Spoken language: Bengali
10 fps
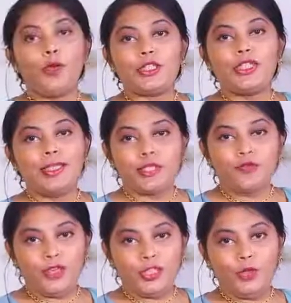ওয়াচিং দিস
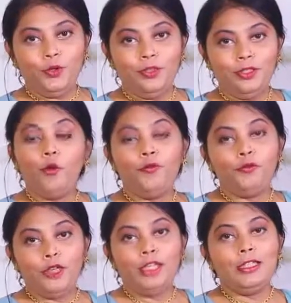ভিডিও
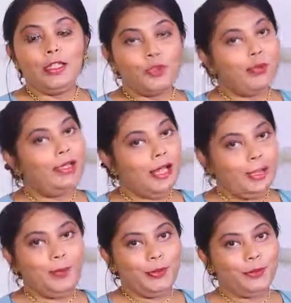হোপফুলি দিস উইল
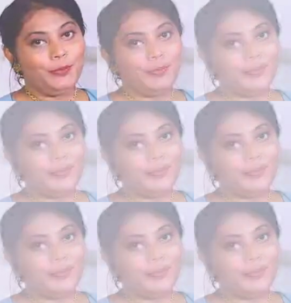হেল্প ইউ